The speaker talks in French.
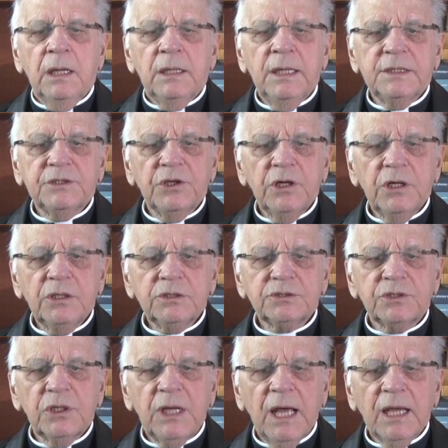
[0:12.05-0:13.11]
L'éthos
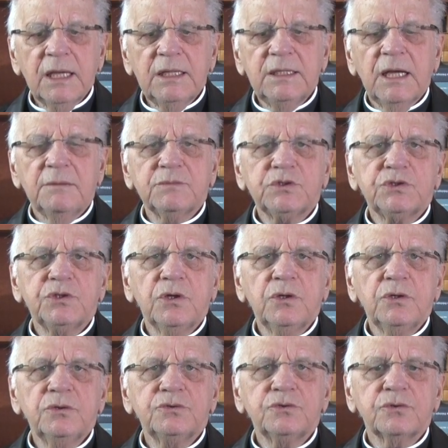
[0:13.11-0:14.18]
de la
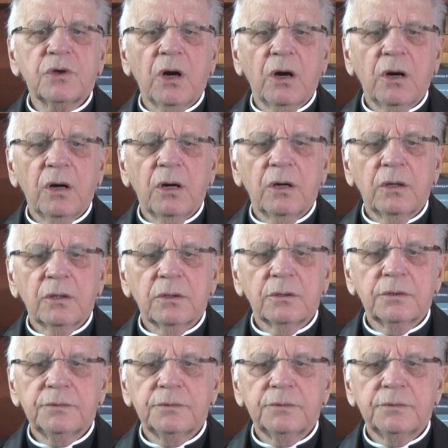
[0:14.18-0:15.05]
rédemption du corps.